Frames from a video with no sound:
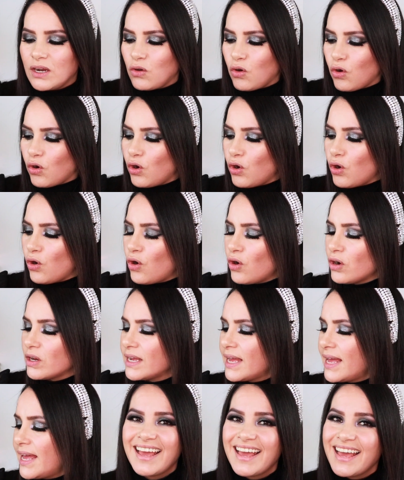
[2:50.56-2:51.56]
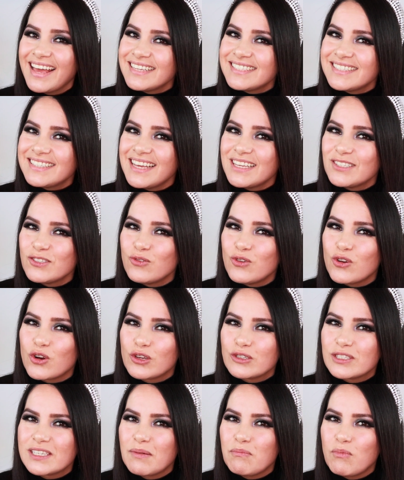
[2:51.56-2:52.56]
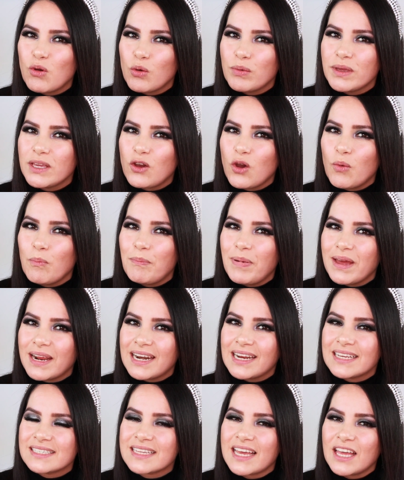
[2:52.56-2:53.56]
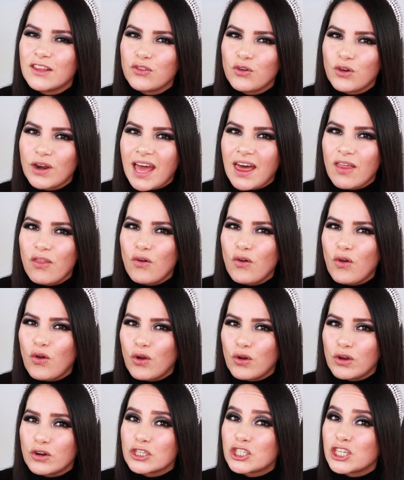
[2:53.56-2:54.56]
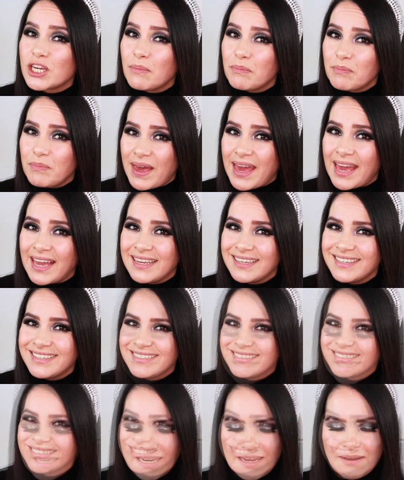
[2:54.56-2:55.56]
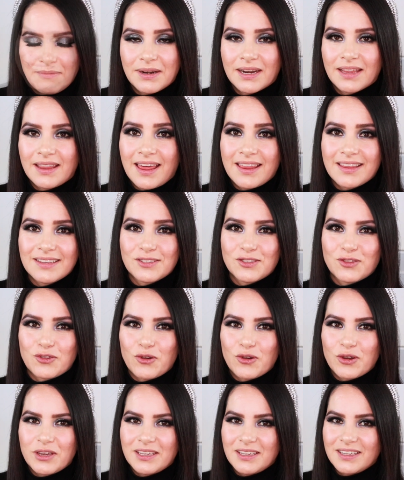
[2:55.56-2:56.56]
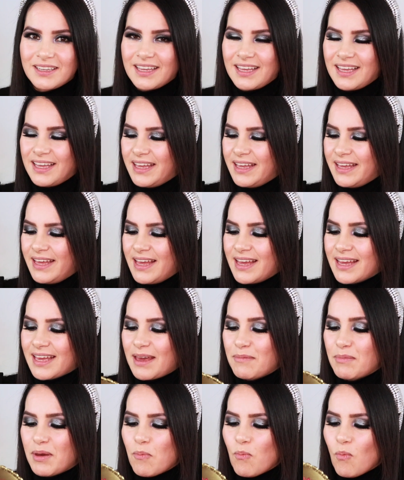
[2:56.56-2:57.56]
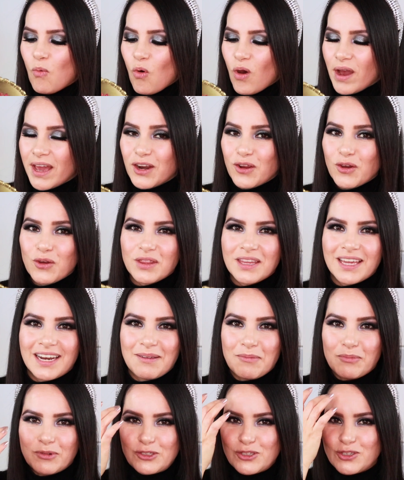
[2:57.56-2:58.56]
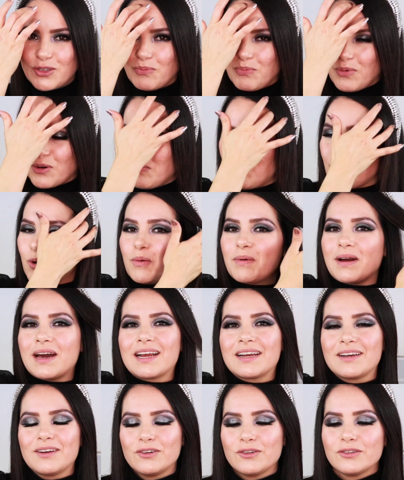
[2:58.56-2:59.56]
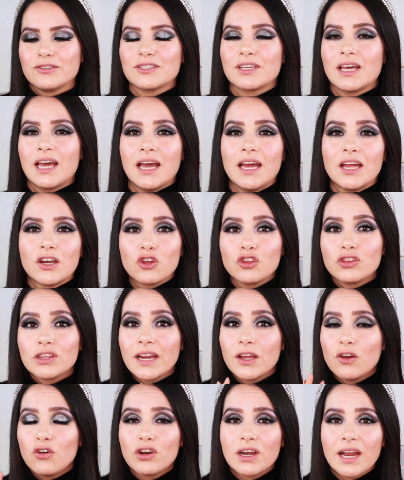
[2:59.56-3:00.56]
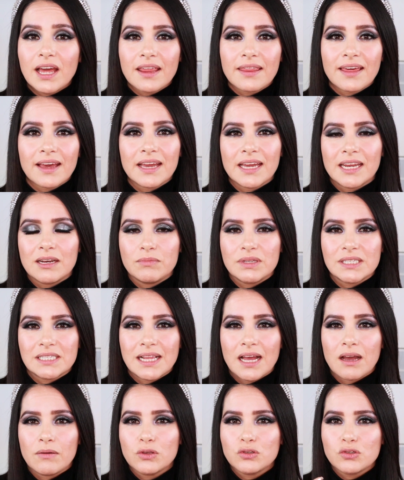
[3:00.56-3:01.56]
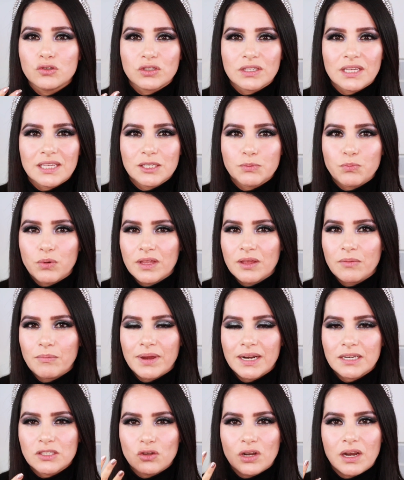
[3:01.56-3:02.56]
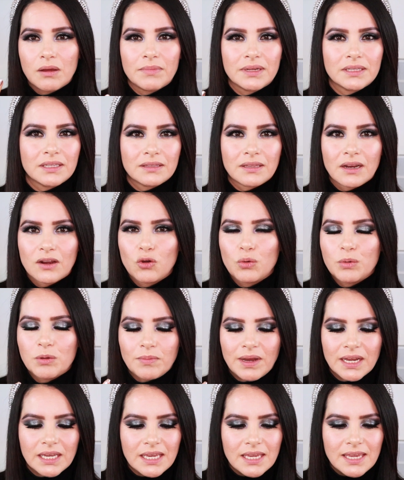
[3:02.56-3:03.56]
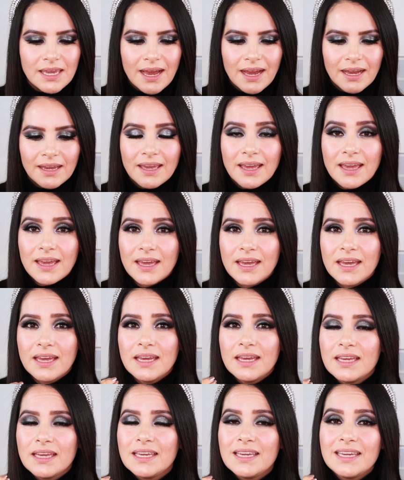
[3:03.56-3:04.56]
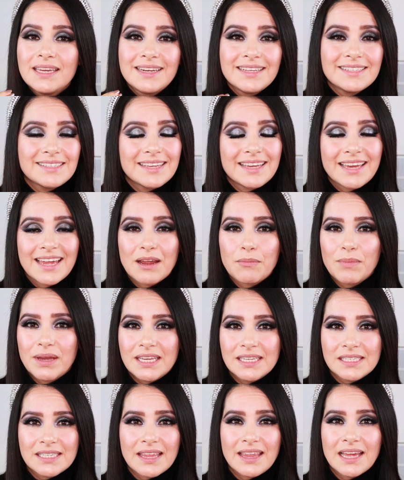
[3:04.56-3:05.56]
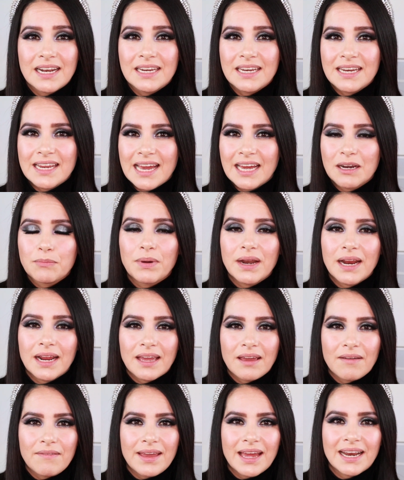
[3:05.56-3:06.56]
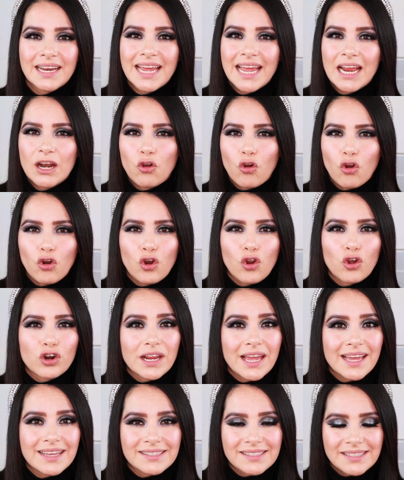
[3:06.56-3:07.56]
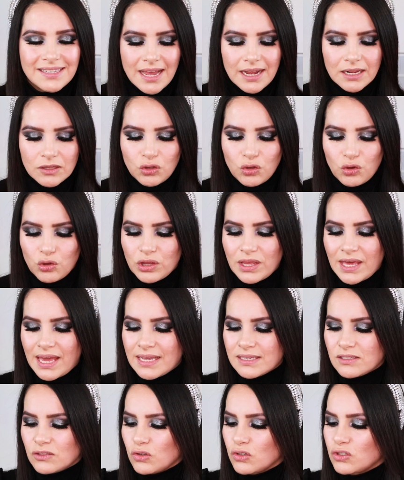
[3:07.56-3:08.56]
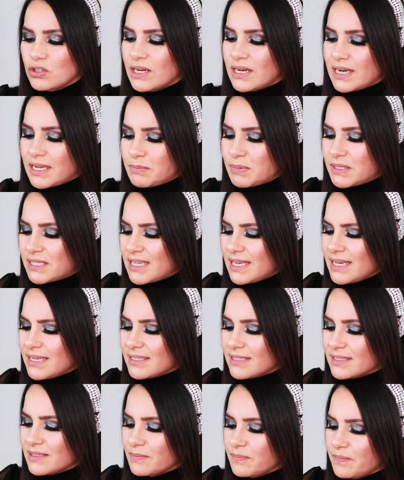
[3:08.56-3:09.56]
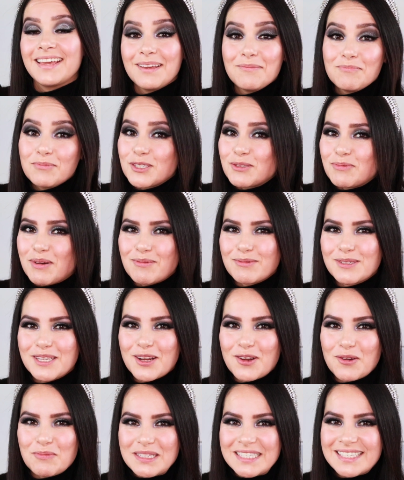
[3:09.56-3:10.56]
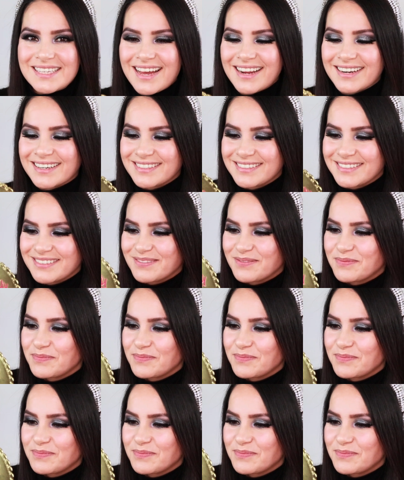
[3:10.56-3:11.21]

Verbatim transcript: el color este es un rosa móvil con perlas en dorado color champagne la verdad estoy que me muero de la emoción por probarlos no traigo nada en mis labios ustedes pueden ver solamente traigo mi maquillaje y ni siquiera me quise delinear para que vean el color exacto de estos lipsticks y pues vamos a comenzar